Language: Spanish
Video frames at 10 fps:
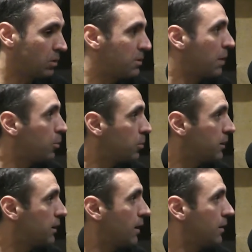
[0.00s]
vía
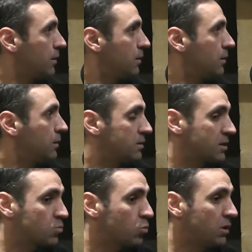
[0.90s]
pública y
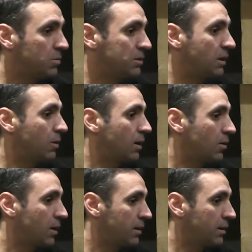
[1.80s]
estás muy limitado a la
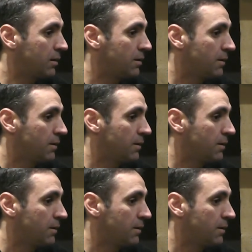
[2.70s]
hora de,